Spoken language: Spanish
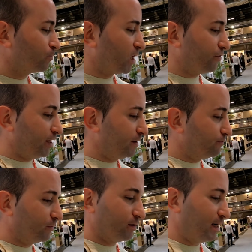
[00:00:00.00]
hacen
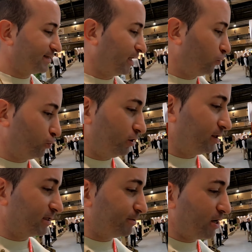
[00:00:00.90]
hasta
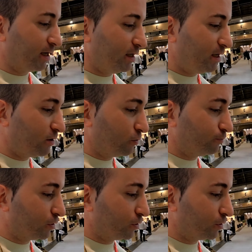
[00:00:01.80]
tortitas, veo aquí con,